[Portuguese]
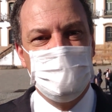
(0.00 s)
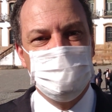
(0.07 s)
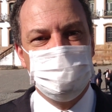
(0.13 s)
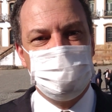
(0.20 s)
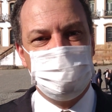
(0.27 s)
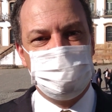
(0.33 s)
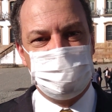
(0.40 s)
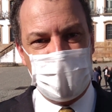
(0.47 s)

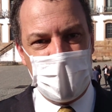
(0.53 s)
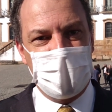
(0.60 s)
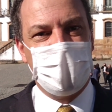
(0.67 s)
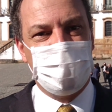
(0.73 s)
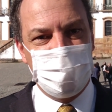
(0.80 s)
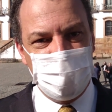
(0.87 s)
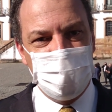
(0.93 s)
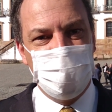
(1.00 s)
de estar
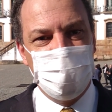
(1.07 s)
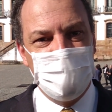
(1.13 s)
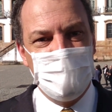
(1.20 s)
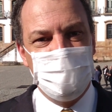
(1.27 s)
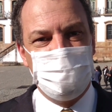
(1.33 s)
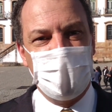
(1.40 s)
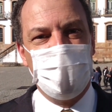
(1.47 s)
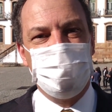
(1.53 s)
aqui
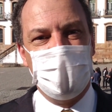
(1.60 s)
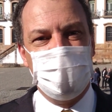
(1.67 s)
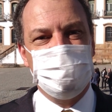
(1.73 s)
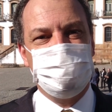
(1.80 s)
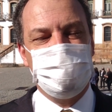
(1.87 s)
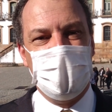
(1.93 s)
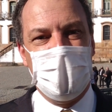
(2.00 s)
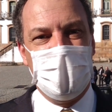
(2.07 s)
para
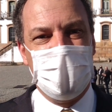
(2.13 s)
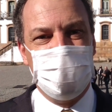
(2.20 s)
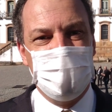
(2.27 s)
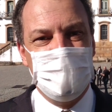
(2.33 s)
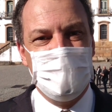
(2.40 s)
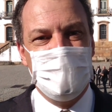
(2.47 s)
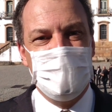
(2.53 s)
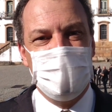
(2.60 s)
homenagear
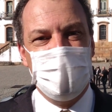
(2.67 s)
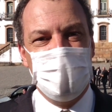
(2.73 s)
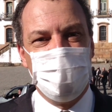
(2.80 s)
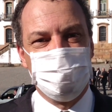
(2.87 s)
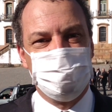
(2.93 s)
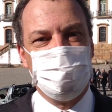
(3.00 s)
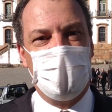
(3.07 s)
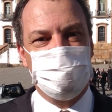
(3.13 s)

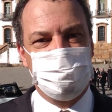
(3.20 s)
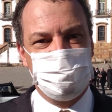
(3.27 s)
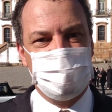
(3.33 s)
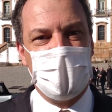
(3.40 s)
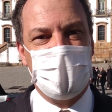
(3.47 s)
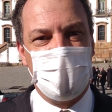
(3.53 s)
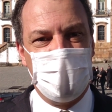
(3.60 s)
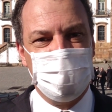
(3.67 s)
os nossos
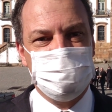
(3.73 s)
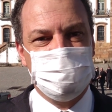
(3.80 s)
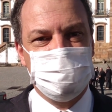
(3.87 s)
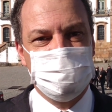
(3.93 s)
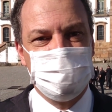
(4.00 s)
heróis.